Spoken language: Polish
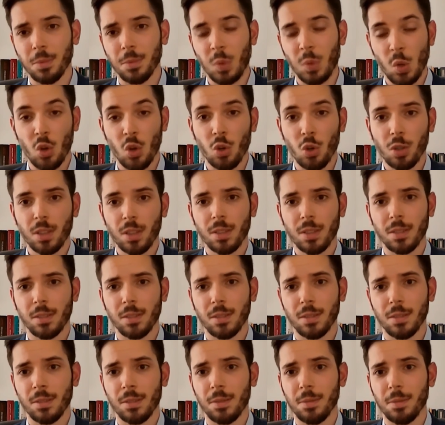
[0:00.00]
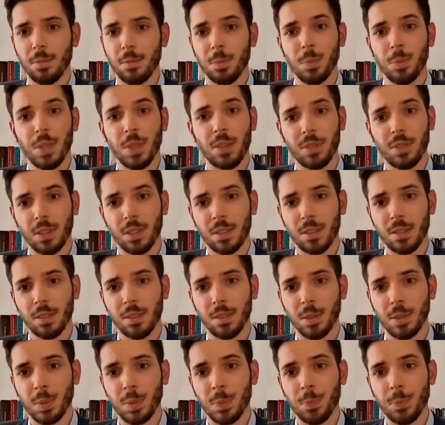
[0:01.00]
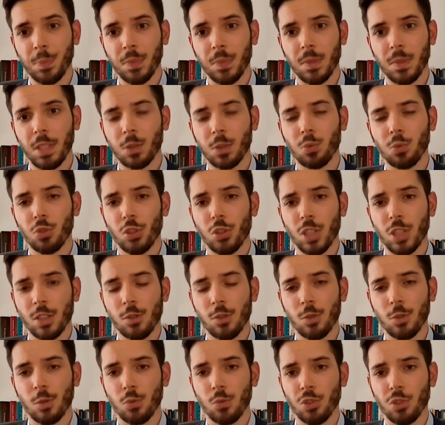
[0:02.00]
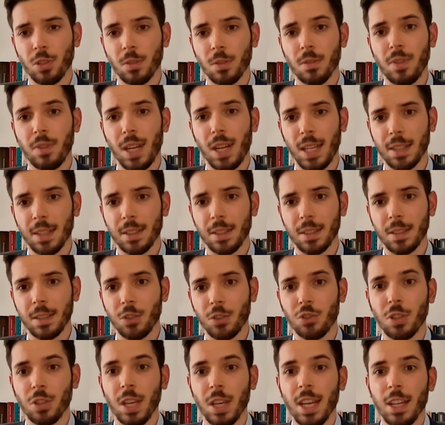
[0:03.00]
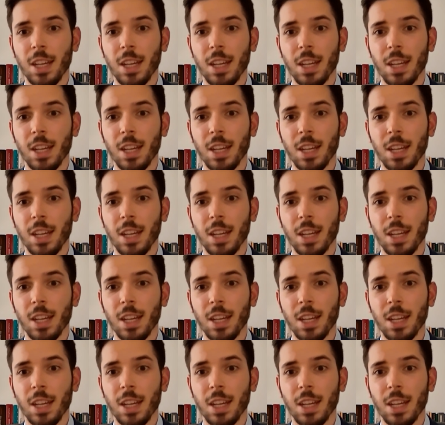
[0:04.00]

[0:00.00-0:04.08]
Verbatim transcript: rok, y, nawet y, niektórzy szacują, że dwa lata. Także